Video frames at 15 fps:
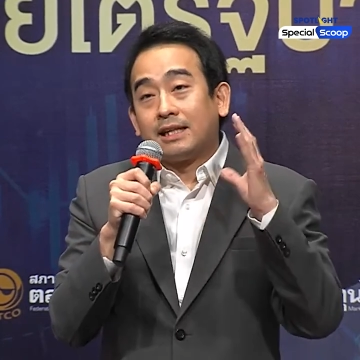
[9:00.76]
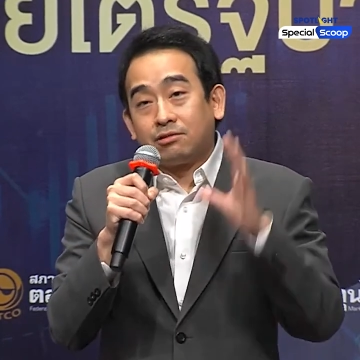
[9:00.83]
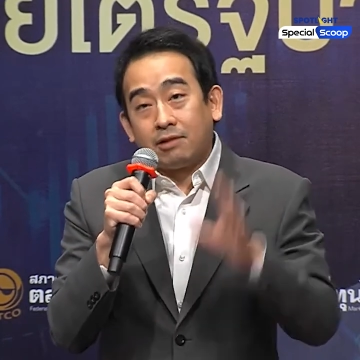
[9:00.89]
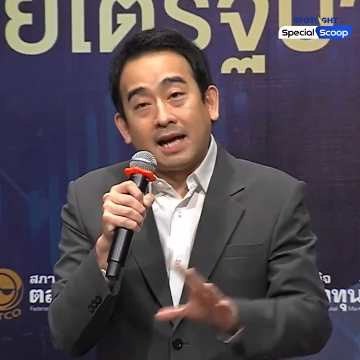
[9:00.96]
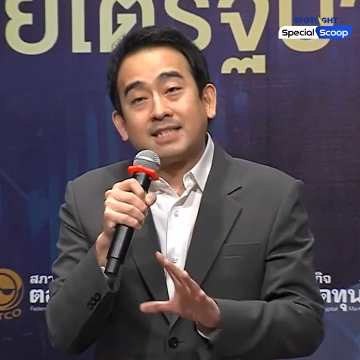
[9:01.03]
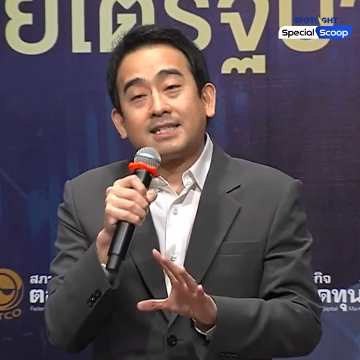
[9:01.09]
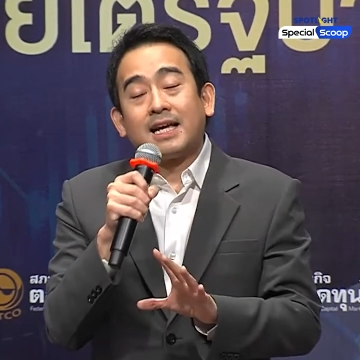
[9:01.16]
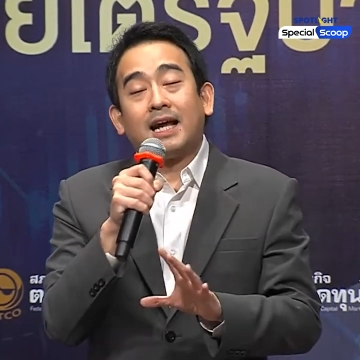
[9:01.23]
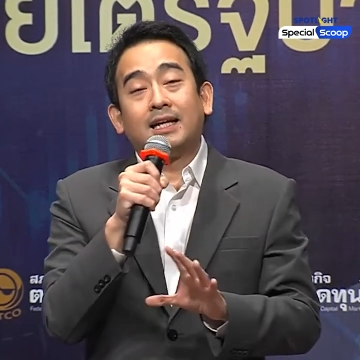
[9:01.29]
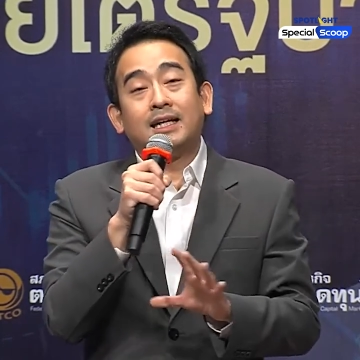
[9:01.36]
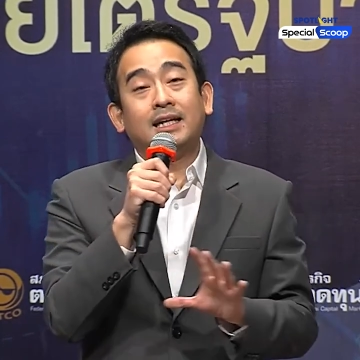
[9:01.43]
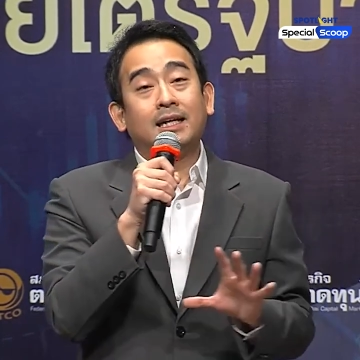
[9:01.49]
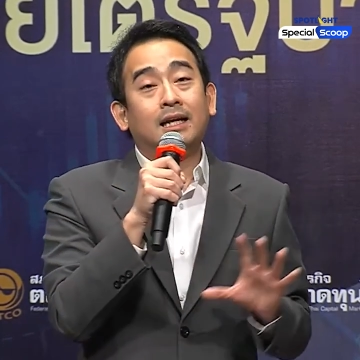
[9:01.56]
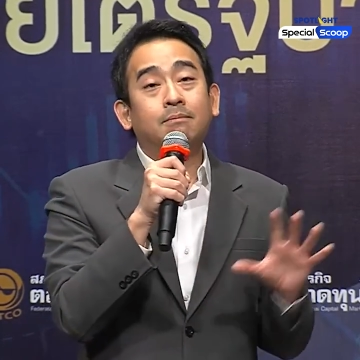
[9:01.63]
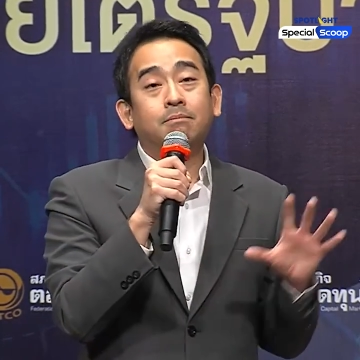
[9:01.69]
แต่ตราสารห
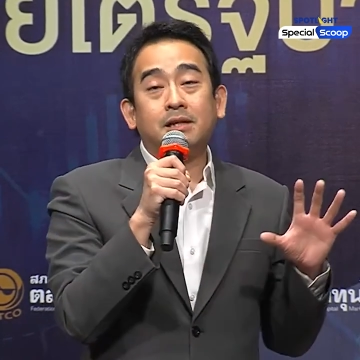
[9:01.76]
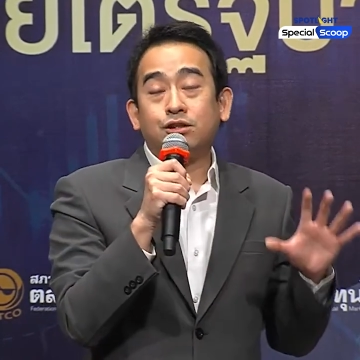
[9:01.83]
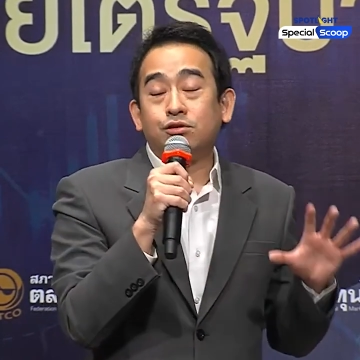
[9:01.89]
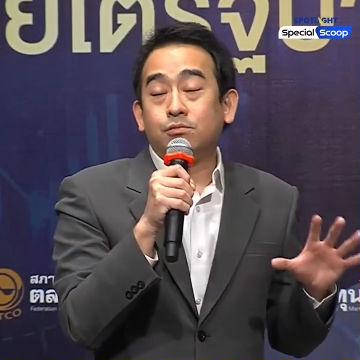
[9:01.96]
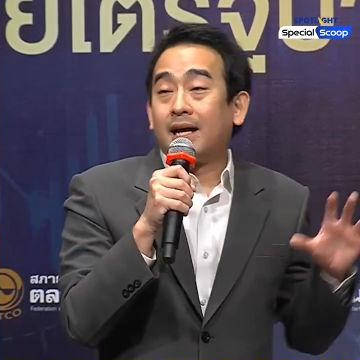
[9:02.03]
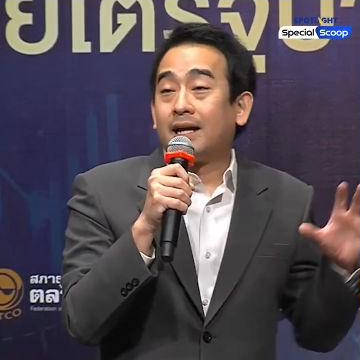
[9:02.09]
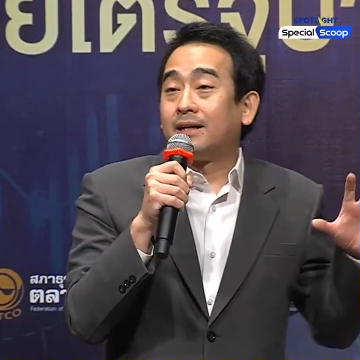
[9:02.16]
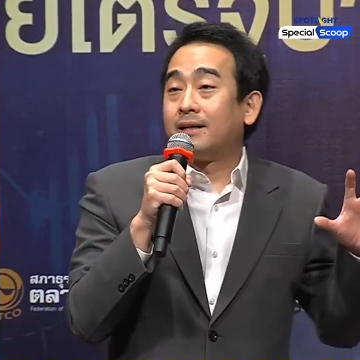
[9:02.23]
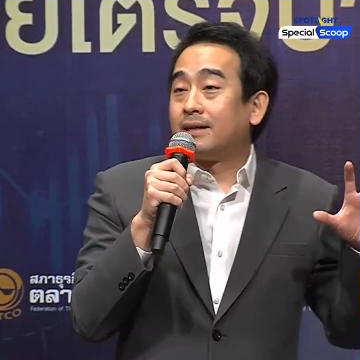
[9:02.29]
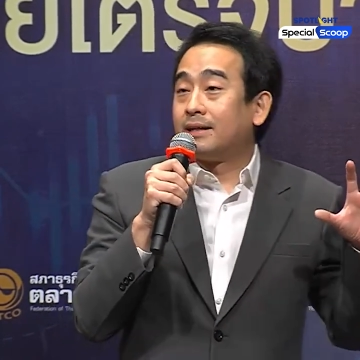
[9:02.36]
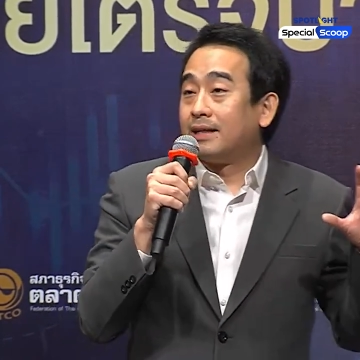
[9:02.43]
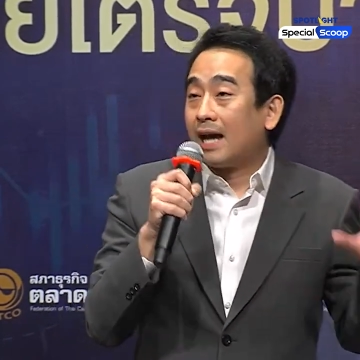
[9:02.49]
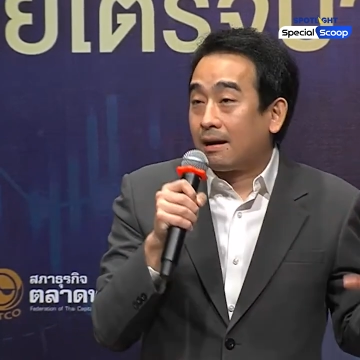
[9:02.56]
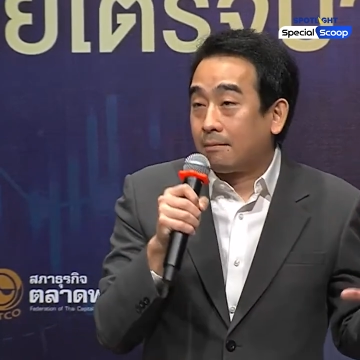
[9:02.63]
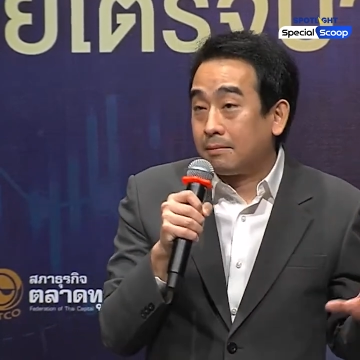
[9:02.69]
นี้นั้นปัจจุบัน
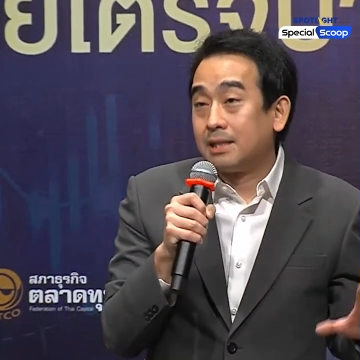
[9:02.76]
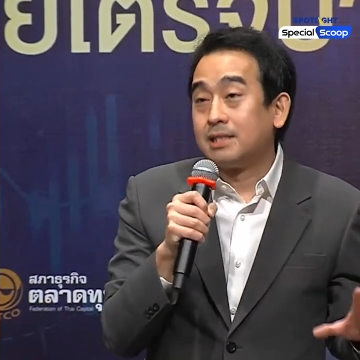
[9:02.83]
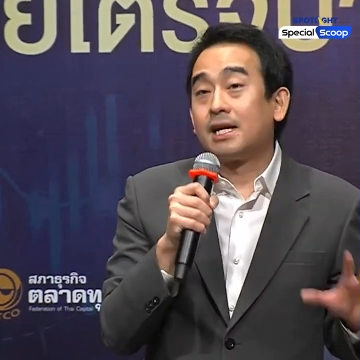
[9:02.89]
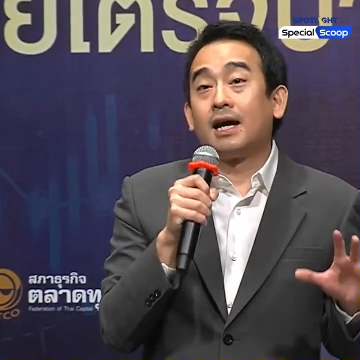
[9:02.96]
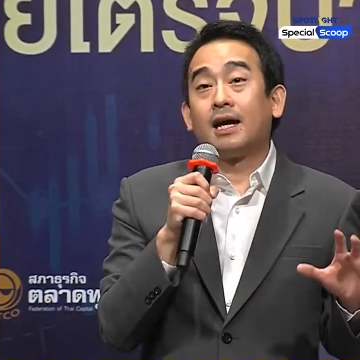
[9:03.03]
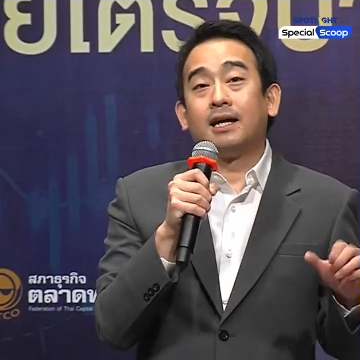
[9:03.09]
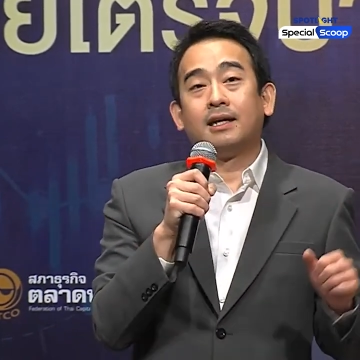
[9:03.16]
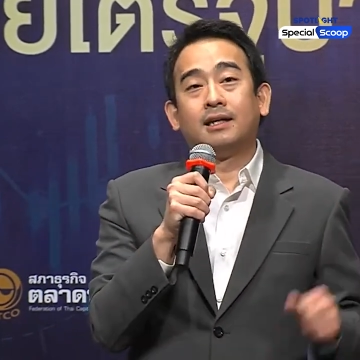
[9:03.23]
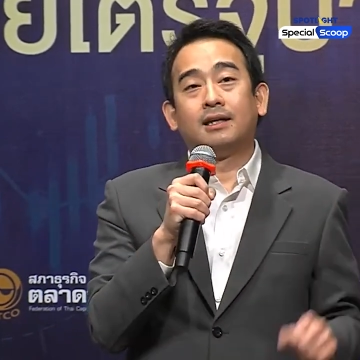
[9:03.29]
ยังไม่ใช่